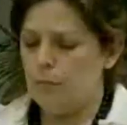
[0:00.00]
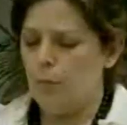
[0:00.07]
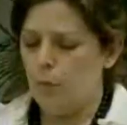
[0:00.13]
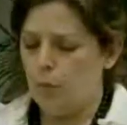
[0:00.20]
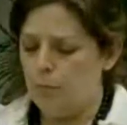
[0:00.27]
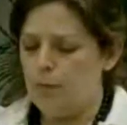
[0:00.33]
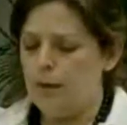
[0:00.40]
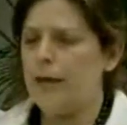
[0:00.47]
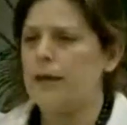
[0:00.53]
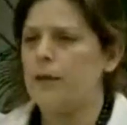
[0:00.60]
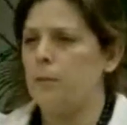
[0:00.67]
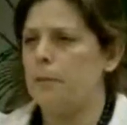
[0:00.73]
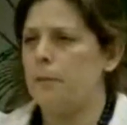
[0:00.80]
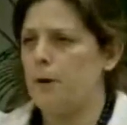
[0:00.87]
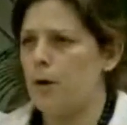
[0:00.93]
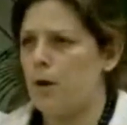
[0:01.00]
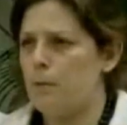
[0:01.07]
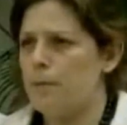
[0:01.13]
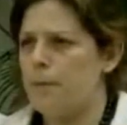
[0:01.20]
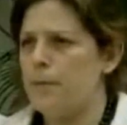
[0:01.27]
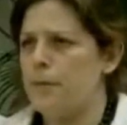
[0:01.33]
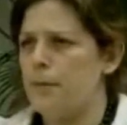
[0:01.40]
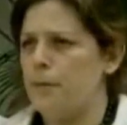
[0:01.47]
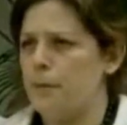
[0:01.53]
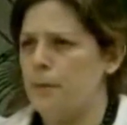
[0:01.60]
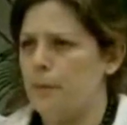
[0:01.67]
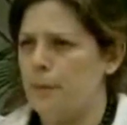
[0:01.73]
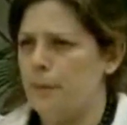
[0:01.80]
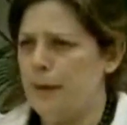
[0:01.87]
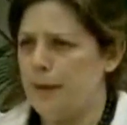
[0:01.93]
Uma é que o próprio
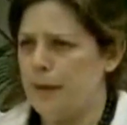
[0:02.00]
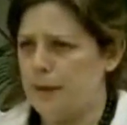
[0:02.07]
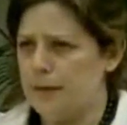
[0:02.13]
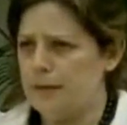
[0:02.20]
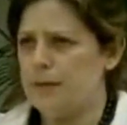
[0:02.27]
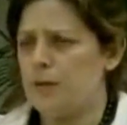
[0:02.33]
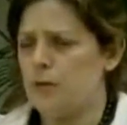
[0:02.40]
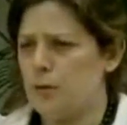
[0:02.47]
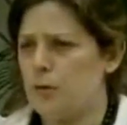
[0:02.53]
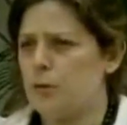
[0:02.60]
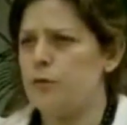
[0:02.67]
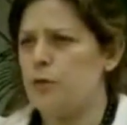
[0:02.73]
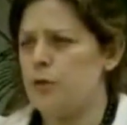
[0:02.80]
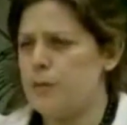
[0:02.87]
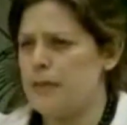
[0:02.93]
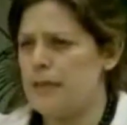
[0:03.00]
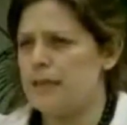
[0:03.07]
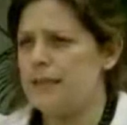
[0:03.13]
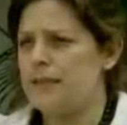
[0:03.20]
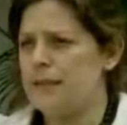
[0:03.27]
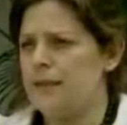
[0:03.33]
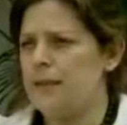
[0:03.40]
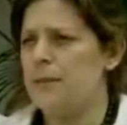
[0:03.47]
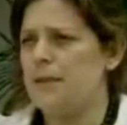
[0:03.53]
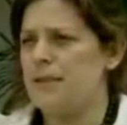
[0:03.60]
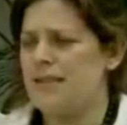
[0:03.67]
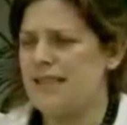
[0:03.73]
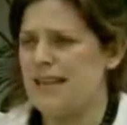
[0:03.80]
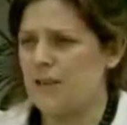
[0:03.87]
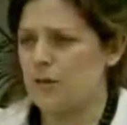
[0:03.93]
Miranda, Rodolfo de Miranda, teria
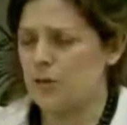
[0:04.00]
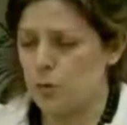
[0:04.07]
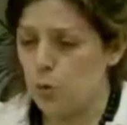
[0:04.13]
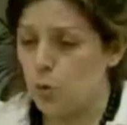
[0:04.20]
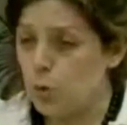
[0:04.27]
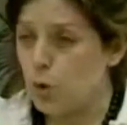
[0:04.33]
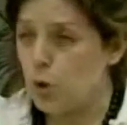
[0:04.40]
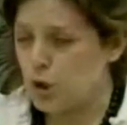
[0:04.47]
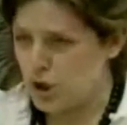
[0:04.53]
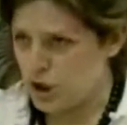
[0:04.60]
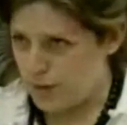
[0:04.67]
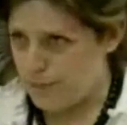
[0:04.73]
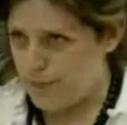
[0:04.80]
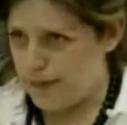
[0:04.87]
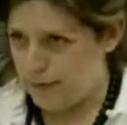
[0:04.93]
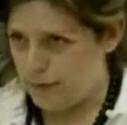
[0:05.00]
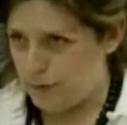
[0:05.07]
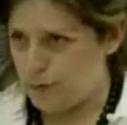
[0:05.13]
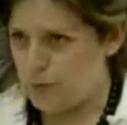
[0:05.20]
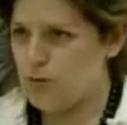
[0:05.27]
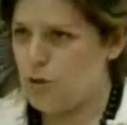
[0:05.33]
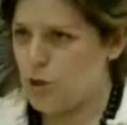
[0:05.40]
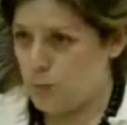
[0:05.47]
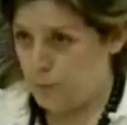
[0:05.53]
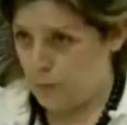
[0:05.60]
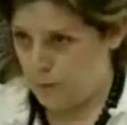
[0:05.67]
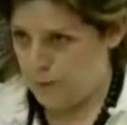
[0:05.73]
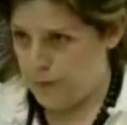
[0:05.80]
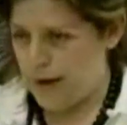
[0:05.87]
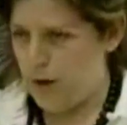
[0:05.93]
batizado o loteamento de
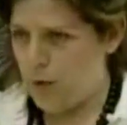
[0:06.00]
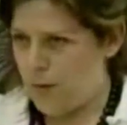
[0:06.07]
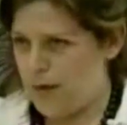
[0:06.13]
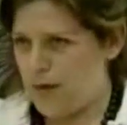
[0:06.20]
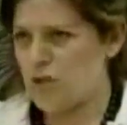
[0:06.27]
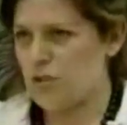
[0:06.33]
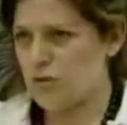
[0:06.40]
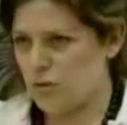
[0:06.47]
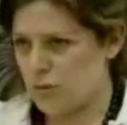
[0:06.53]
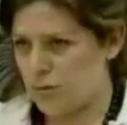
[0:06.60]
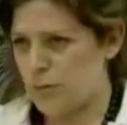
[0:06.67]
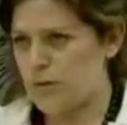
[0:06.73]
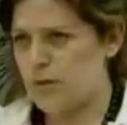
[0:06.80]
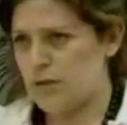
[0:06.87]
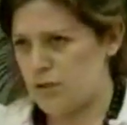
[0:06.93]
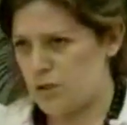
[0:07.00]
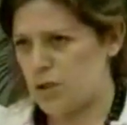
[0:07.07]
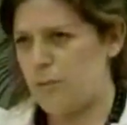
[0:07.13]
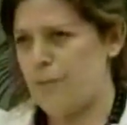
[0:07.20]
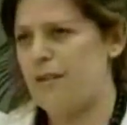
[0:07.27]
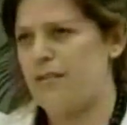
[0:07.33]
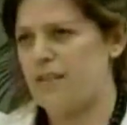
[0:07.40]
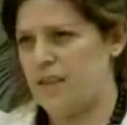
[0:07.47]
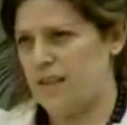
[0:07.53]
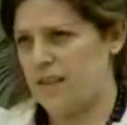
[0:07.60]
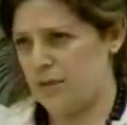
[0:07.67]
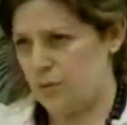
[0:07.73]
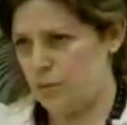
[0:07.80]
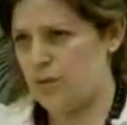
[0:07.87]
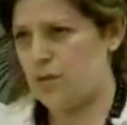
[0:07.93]
Pompeia em homenagem à sua esposa, que se chamava
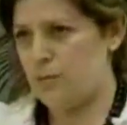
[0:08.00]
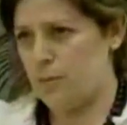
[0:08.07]
Aretusa